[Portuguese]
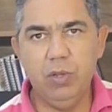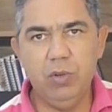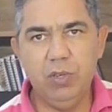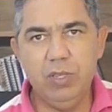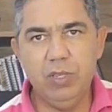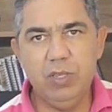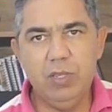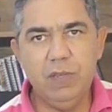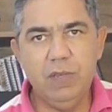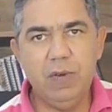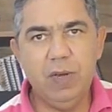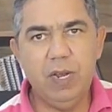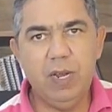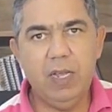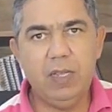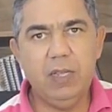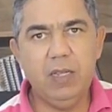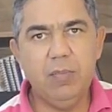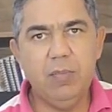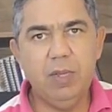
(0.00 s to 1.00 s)
tem o que se
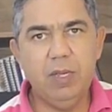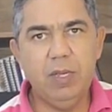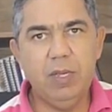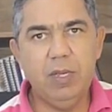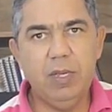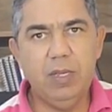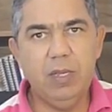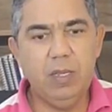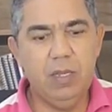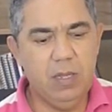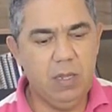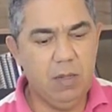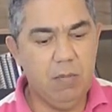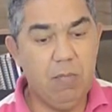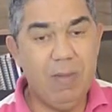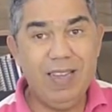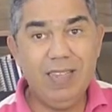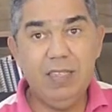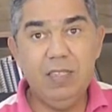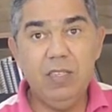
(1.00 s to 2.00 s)
falar também.
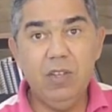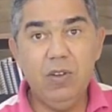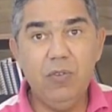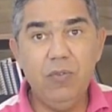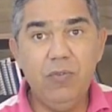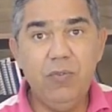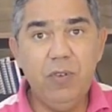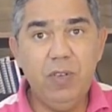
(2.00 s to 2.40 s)
Mas não